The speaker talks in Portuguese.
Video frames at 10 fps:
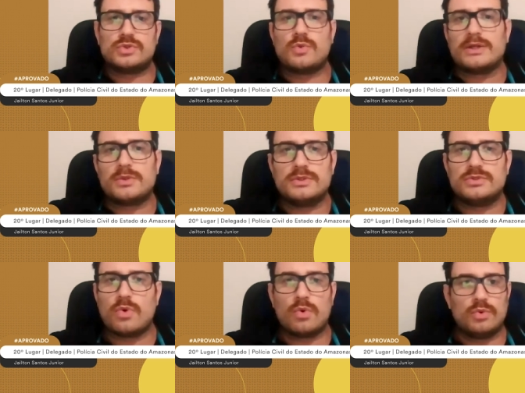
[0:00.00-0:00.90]
os quatro anos
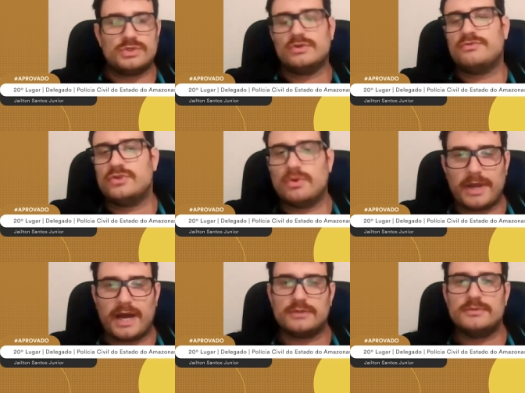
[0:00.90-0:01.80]
do concurso e eu não fui
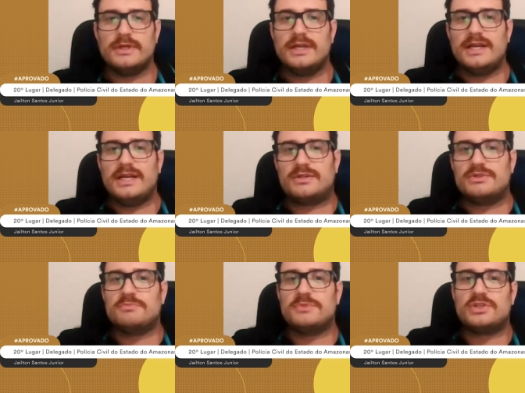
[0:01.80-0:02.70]
nomeado. Então,
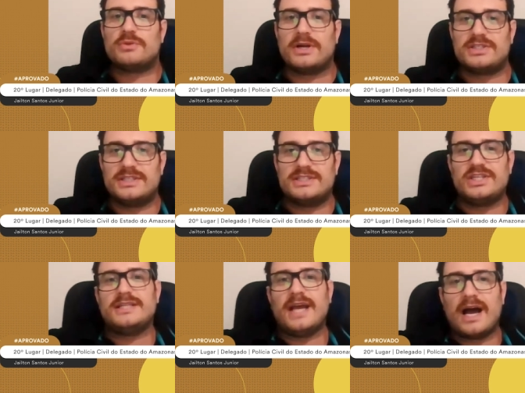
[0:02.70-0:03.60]
isso me deixou bastante
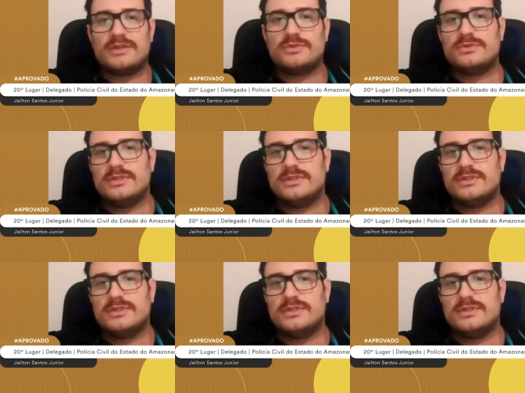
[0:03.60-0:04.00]
chateado